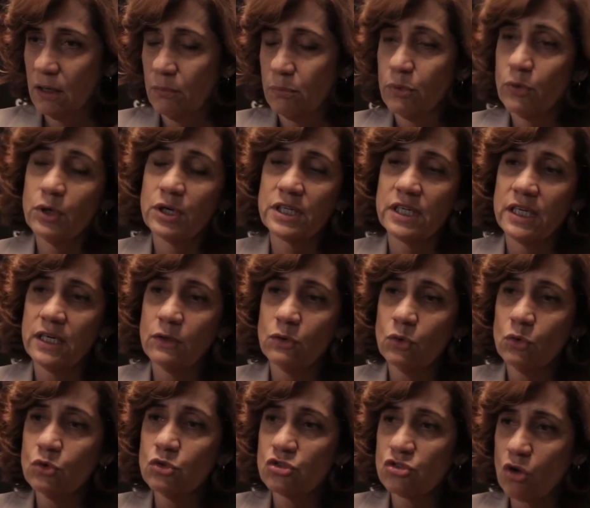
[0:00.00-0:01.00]
Porque
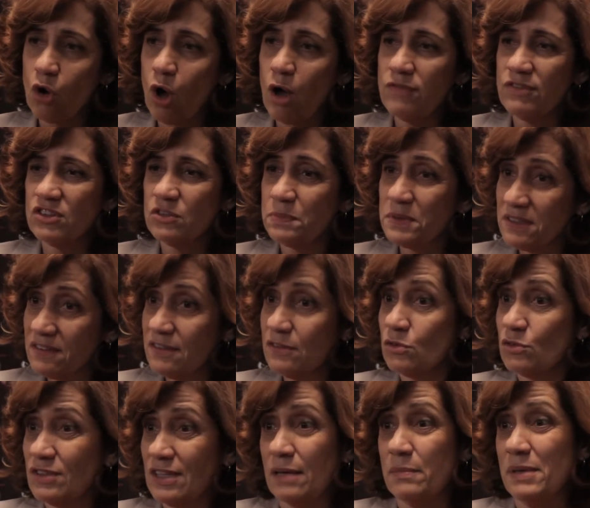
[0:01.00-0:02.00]
os jovens
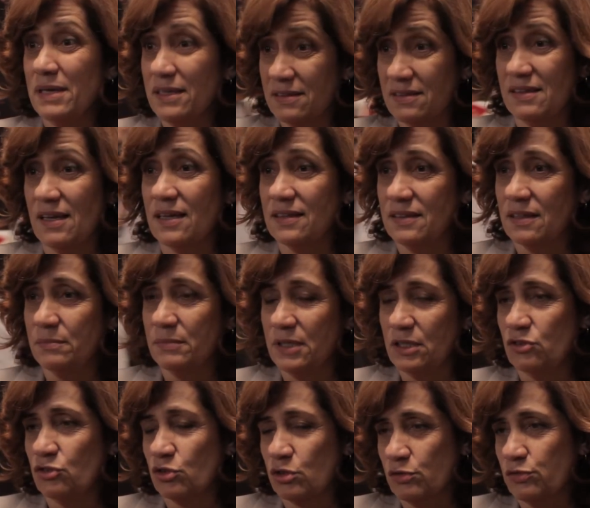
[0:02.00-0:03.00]
precisam saber
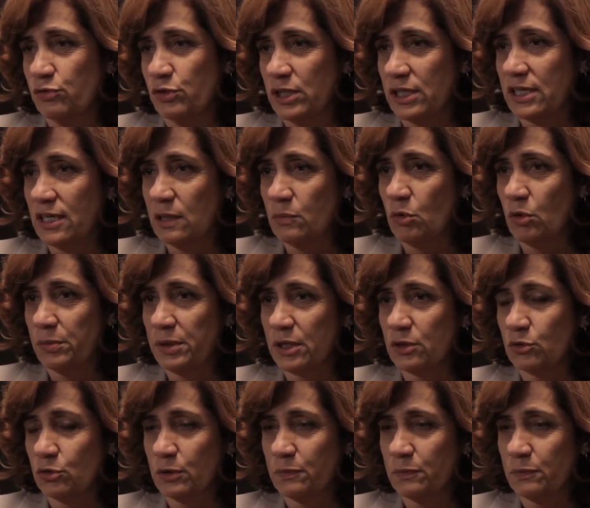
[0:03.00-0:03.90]
exatamente o que foi aquele momento